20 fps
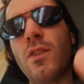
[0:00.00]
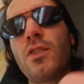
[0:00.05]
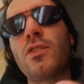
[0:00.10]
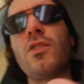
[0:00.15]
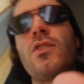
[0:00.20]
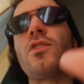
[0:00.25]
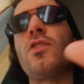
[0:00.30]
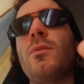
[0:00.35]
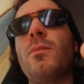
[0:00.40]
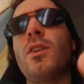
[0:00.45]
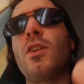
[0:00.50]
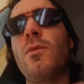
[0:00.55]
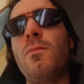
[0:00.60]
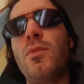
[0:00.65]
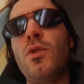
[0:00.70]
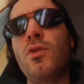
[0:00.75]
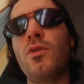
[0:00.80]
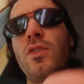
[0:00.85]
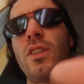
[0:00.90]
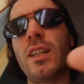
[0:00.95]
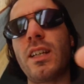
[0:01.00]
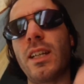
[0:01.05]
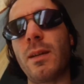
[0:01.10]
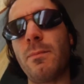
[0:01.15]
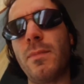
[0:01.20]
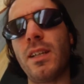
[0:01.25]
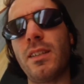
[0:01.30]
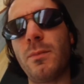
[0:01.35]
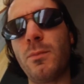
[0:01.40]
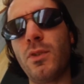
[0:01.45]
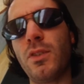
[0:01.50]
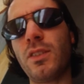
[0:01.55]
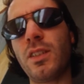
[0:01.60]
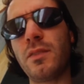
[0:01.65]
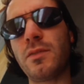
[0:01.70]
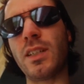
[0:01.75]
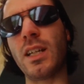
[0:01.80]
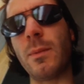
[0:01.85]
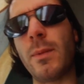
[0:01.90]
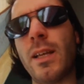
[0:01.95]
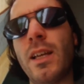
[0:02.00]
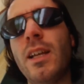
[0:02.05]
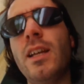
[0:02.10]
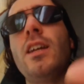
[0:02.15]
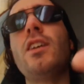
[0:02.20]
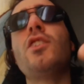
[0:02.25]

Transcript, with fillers: vostro stomaco brontola e che abbiate molta fame,